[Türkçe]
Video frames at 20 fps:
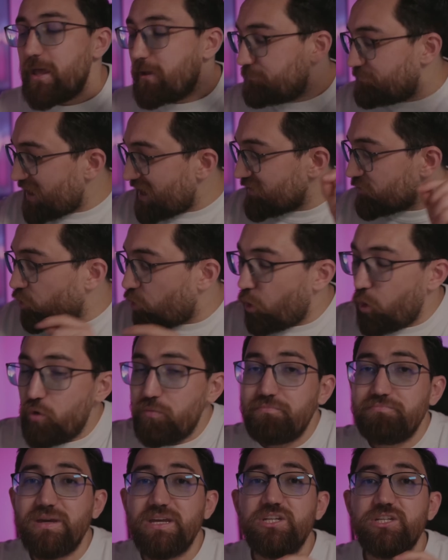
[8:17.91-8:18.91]
ben
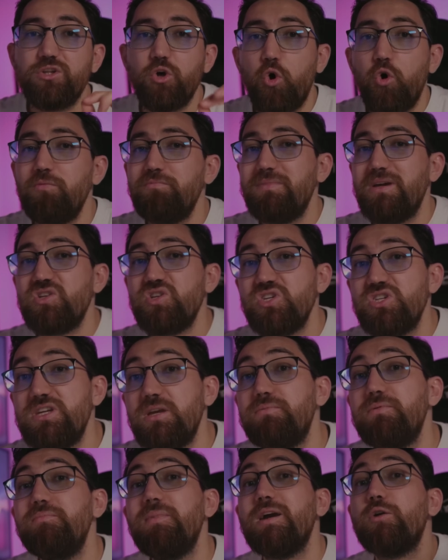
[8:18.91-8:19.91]
15'te 15'i
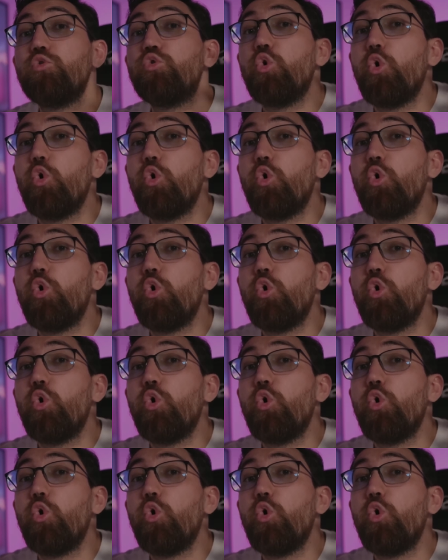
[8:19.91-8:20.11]
cebime